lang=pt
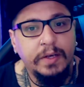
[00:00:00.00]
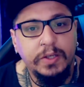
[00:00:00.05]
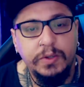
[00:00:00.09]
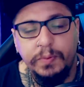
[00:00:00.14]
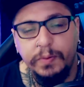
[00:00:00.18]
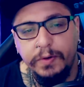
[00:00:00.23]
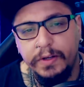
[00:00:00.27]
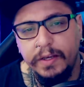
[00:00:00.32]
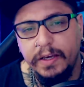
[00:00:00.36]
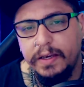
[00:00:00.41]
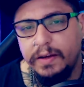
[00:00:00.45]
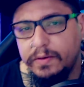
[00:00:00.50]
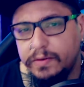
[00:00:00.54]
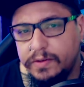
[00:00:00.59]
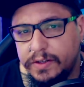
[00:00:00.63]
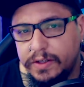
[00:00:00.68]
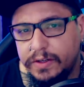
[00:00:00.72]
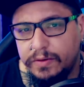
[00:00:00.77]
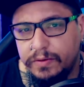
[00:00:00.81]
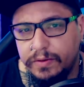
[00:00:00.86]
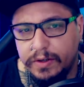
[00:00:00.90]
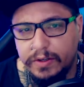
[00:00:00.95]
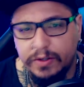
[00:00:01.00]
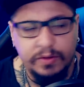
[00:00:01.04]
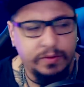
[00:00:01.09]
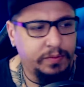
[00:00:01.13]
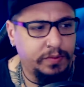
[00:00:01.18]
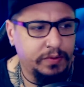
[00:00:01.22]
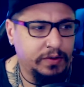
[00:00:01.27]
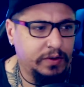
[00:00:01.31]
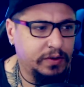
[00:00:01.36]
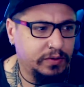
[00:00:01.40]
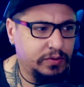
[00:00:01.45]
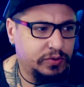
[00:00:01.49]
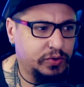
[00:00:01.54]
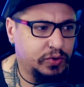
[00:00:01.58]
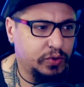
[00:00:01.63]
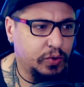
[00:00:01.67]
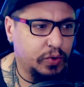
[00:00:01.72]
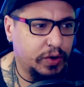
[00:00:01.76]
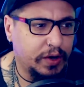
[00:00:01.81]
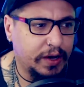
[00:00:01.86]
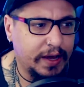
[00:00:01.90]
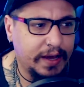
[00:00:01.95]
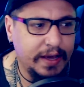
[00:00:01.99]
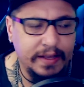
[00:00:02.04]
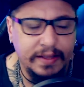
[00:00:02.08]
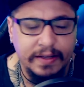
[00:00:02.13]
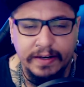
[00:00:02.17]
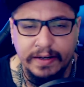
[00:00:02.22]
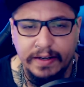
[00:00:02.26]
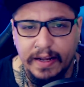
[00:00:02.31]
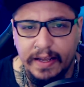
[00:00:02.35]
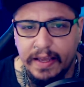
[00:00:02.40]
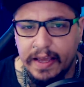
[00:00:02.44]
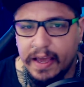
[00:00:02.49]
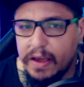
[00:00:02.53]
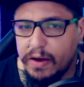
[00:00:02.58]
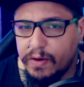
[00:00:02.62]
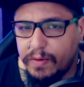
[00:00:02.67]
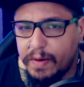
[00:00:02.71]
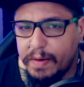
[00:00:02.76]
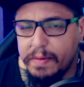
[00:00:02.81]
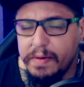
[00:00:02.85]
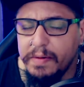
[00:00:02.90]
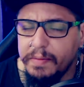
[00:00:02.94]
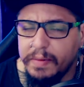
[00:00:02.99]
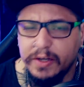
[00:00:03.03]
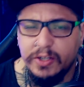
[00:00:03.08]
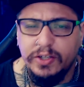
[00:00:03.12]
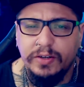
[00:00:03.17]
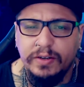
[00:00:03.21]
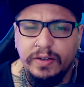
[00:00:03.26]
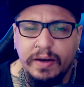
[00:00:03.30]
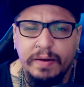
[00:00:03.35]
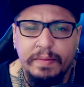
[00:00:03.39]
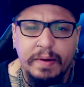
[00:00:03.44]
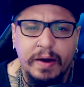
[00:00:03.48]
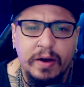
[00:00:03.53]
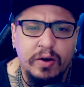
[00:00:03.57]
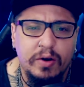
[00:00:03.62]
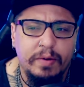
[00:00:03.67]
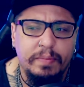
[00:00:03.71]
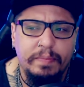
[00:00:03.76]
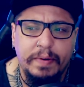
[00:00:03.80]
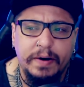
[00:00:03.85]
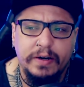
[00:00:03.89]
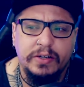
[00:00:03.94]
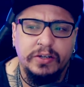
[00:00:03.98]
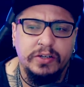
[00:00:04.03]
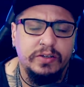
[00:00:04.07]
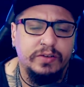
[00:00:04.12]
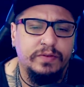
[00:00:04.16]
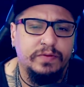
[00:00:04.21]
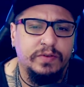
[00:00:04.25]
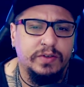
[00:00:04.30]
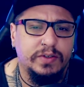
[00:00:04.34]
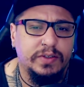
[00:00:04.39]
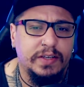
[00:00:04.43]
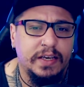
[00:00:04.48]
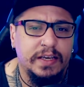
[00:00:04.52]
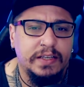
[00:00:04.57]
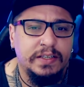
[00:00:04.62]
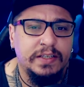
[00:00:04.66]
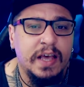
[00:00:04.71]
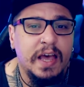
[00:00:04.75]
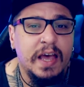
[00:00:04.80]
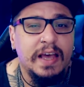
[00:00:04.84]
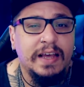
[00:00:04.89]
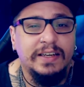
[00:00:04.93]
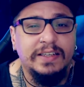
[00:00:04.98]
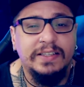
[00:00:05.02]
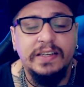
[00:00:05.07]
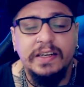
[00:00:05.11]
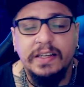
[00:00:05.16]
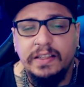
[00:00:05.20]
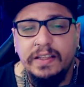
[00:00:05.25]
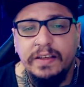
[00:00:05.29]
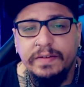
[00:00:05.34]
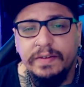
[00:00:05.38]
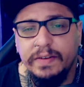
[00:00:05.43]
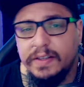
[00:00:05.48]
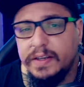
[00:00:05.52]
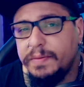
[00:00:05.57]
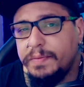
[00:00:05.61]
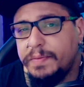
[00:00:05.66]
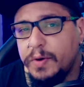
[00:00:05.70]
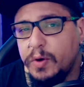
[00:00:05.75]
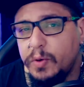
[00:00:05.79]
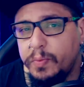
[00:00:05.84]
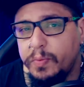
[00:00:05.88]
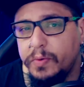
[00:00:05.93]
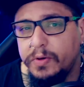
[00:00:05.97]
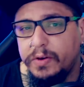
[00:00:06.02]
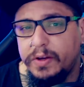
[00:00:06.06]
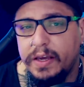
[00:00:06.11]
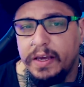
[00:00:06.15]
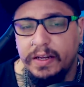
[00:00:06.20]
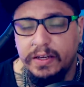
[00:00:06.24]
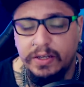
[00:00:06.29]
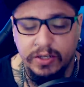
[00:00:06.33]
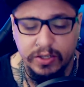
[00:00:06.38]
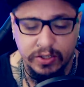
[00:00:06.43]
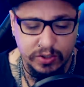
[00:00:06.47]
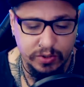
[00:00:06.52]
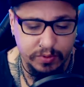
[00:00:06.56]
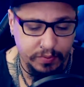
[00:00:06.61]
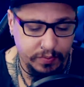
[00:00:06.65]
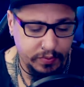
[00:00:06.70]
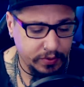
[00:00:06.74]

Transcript: Mas por que, que eu digo isso? Eu sou hater da EA. Eu imagino que a maior parte de vocês já deva saber o porquê disso.